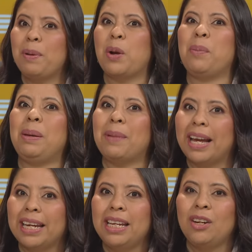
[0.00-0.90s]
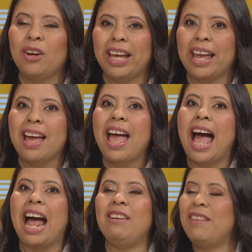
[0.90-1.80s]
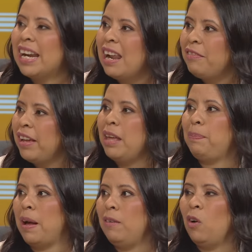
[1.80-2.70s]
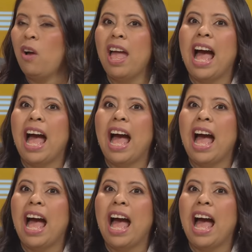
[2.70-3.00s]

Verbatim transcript: pero me imagino que al ver la fe de Pablo,